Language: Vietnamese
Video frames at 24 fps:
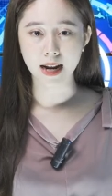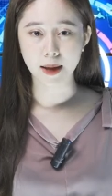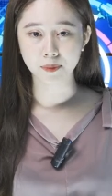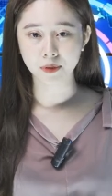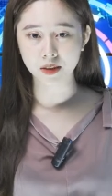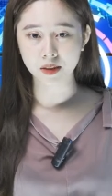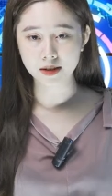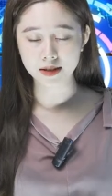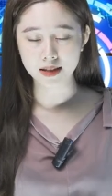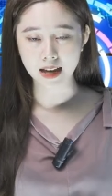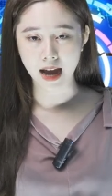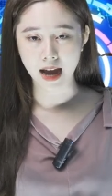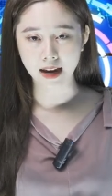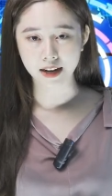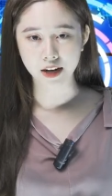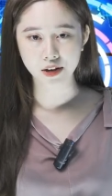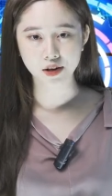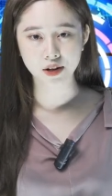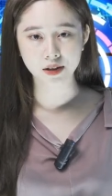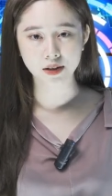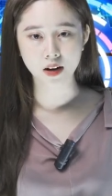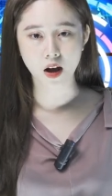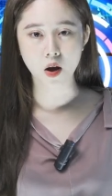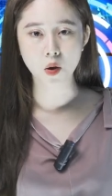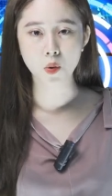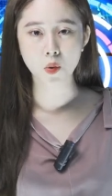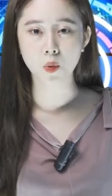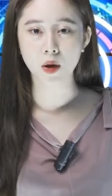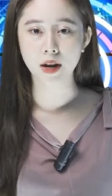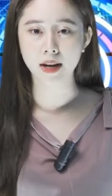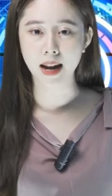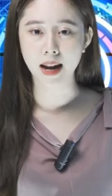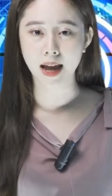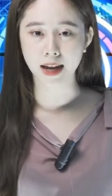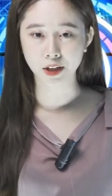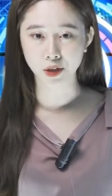làm tất cả để đưa nó
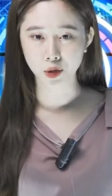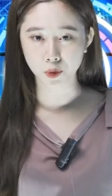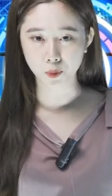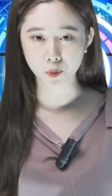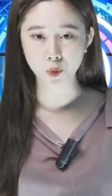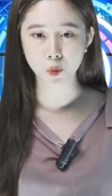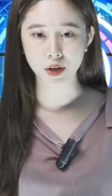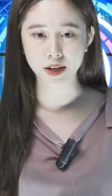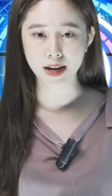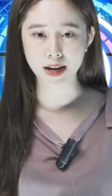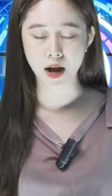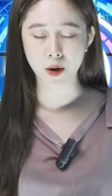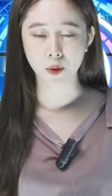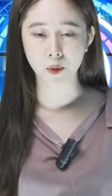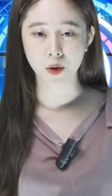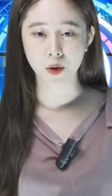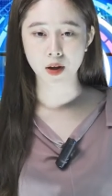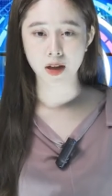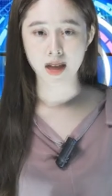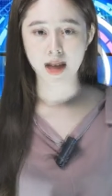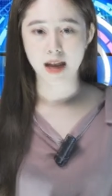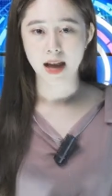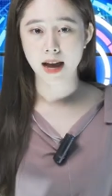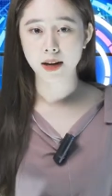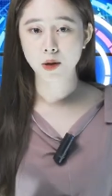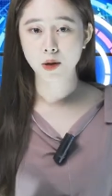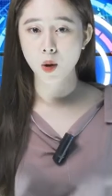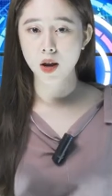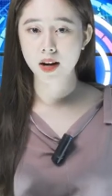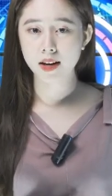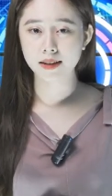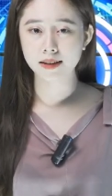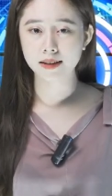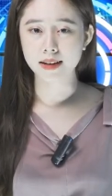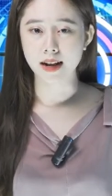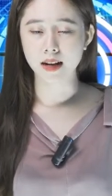quay lại đúng quỹ đạo. Anh Hoài
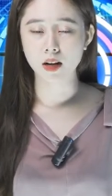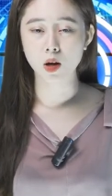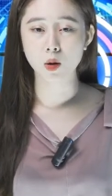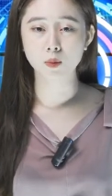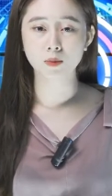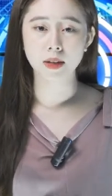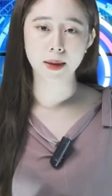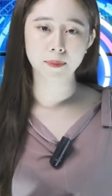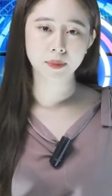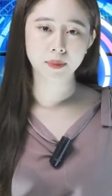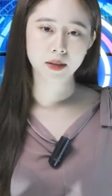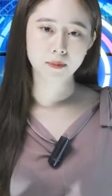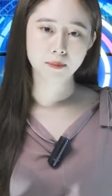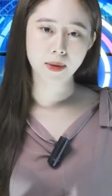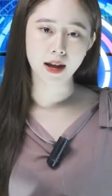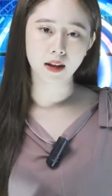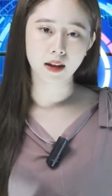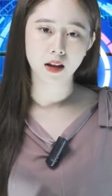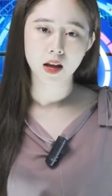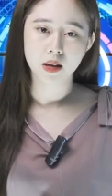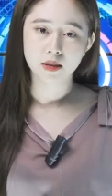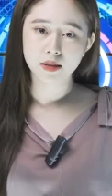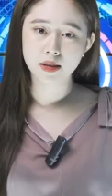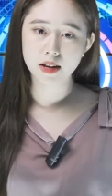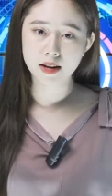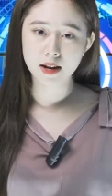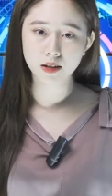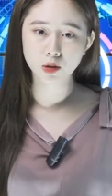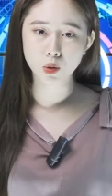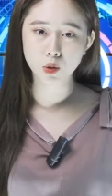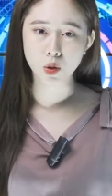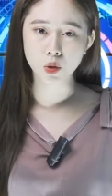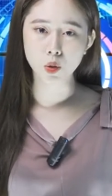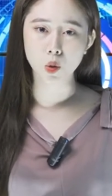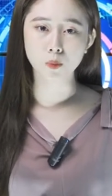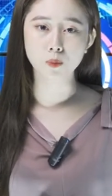Linh đã không thèm nhìn mặt, giờ đến
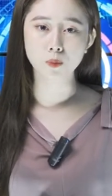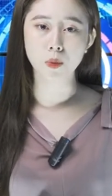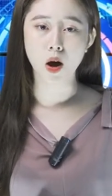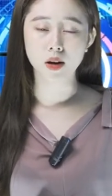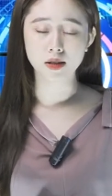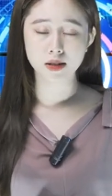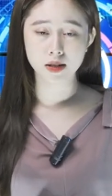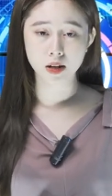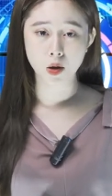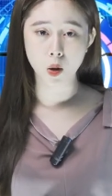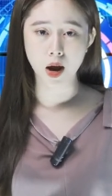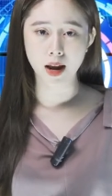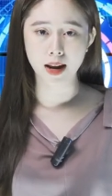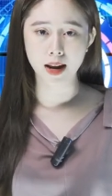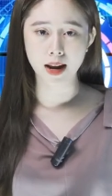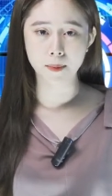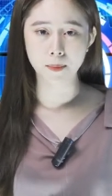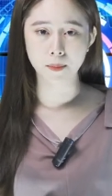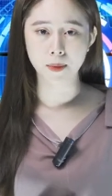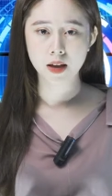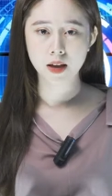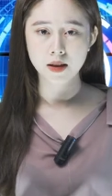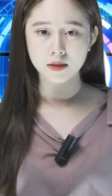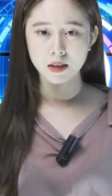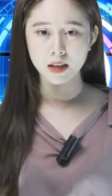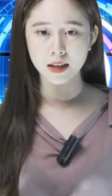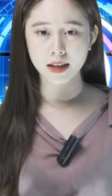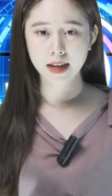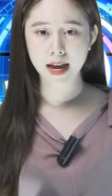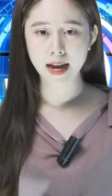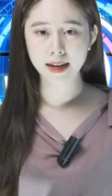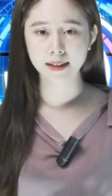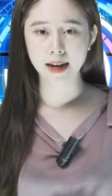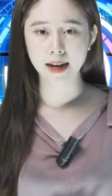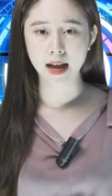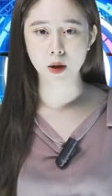tôi cũng bỏ rơi Hoài Lâm, thì
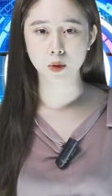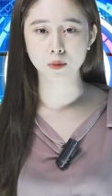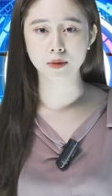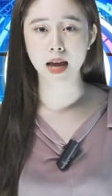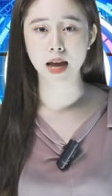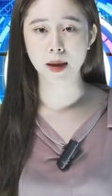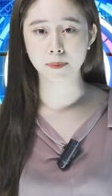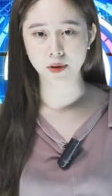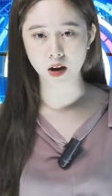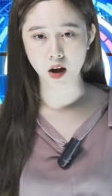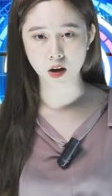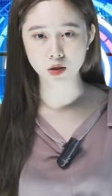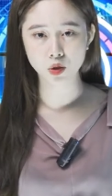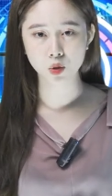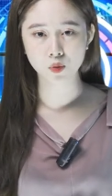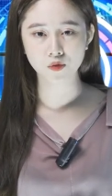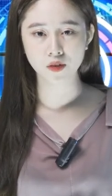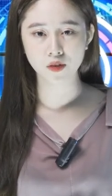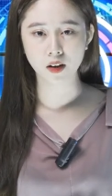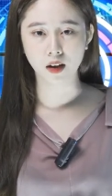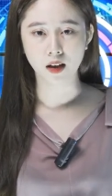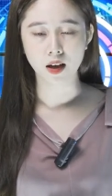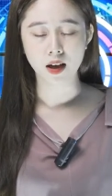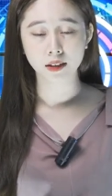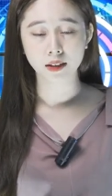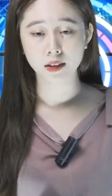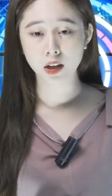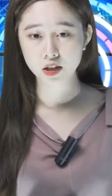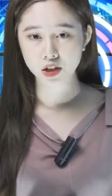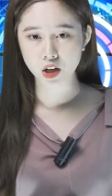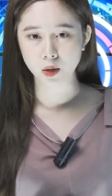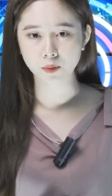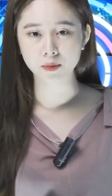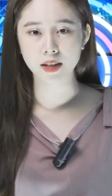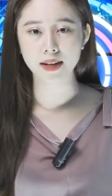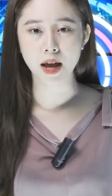khác nào đạp nó xuống vực, nó
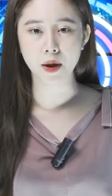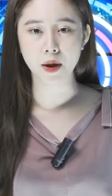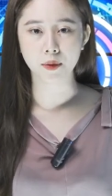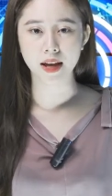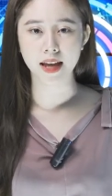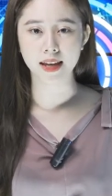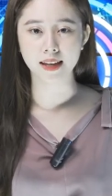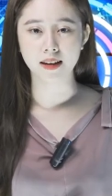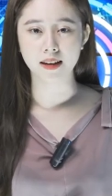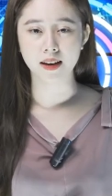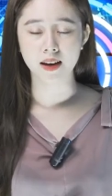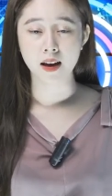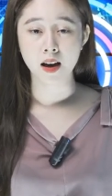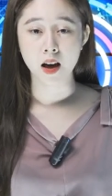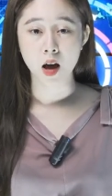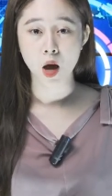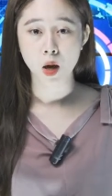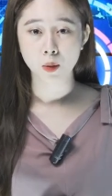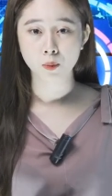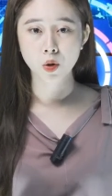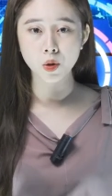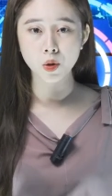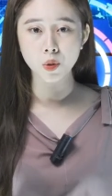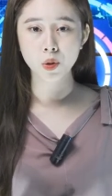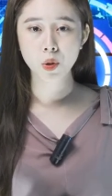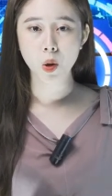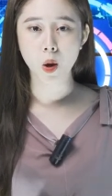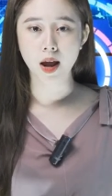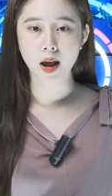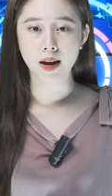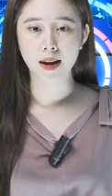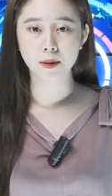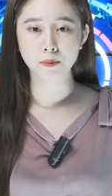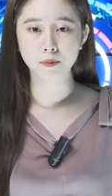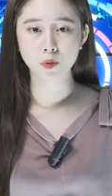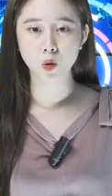sống thế nào đây?" Bố nuôi
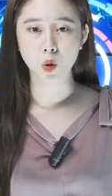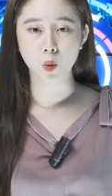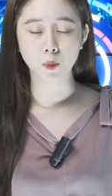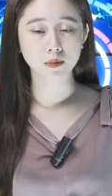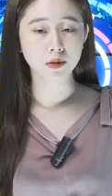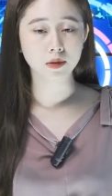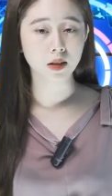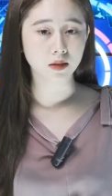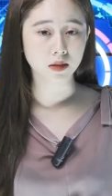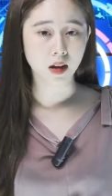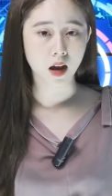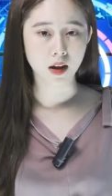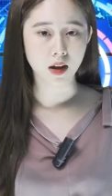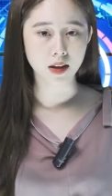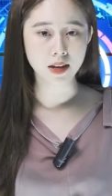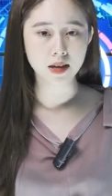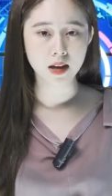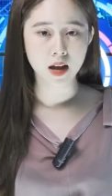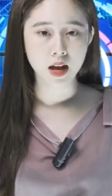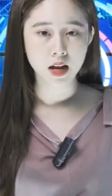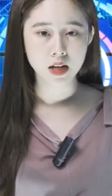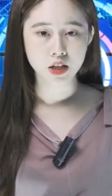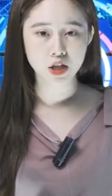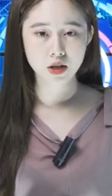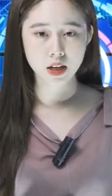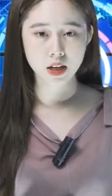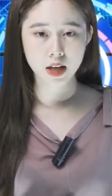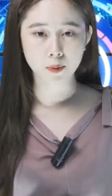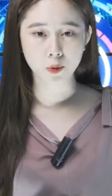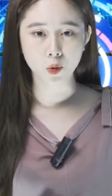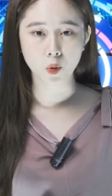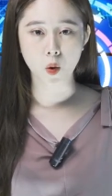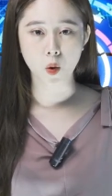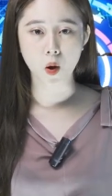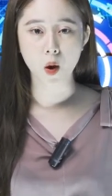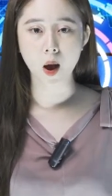Hoài Lâm cũng từng nói, sự nghiệp
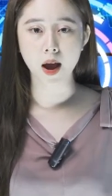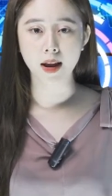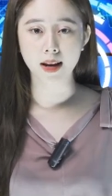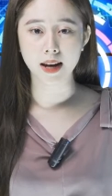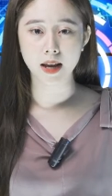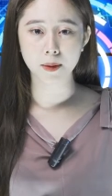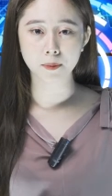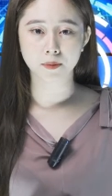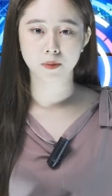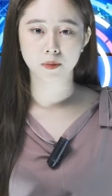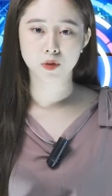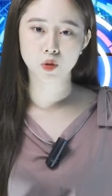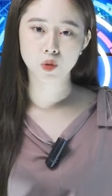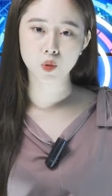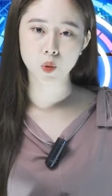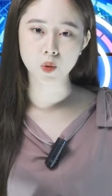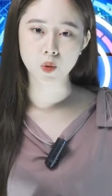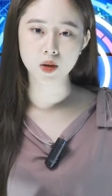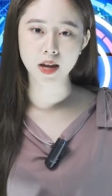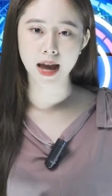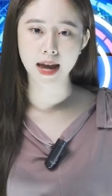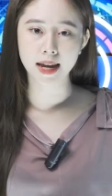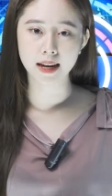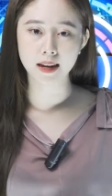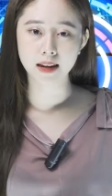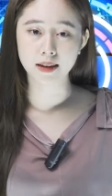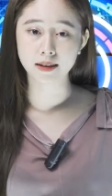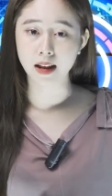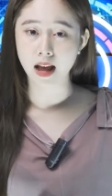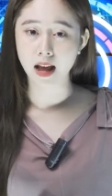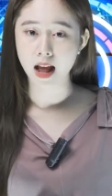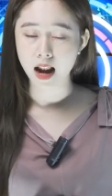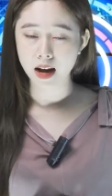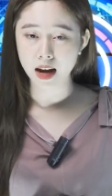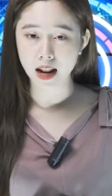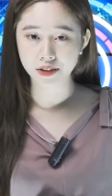của Hoài Lâm xuống hay lên
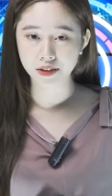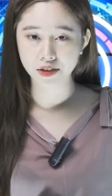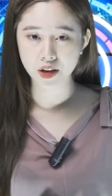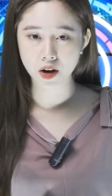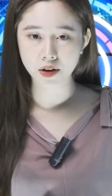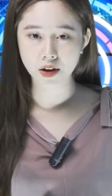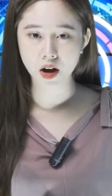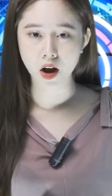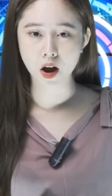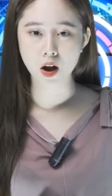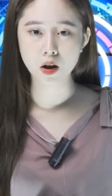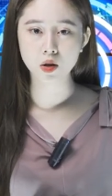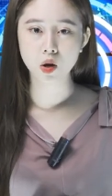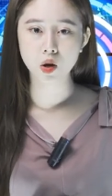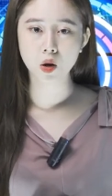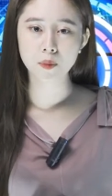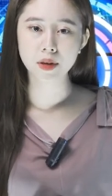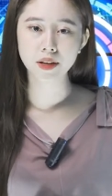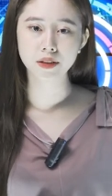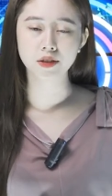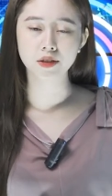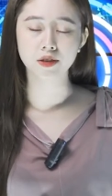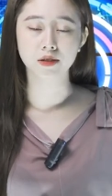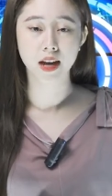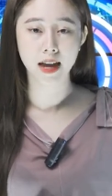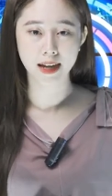là do nó có biết giữ